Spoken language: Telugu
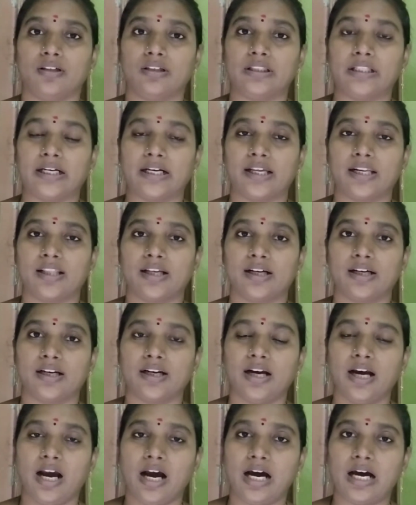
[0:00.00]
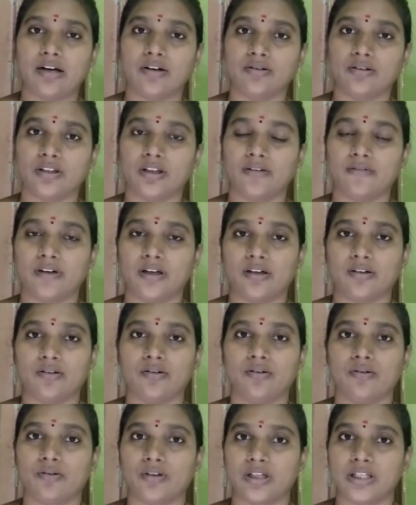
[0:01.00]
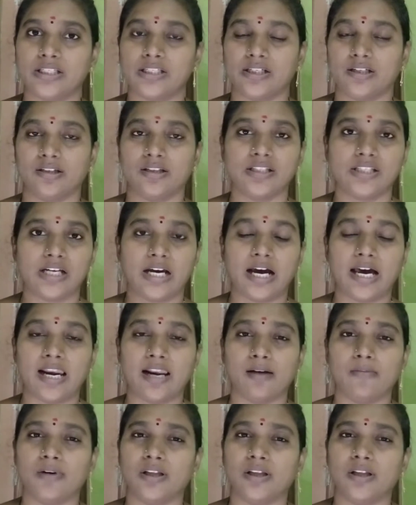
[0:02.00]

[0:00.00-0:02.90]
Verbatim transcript: దగ్గర దగ్గర ఆరు వందల వరకు కూడా జనం చాలా